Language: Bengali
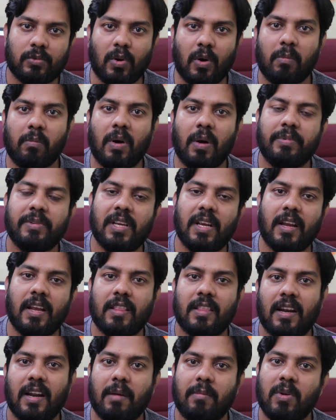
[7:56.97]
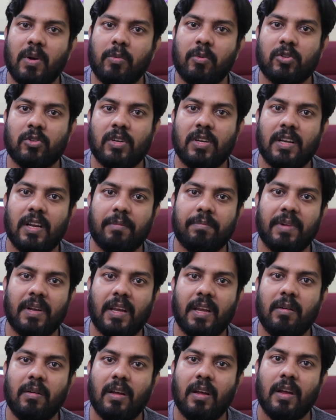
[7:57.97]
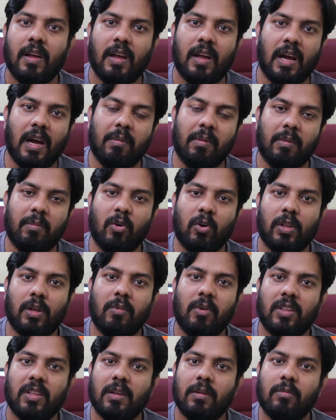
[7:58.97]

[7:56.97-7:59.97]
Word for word: সম্ভব সেক্ষেত্রে আমি অবশ্যই আপনাকে আমার মতামত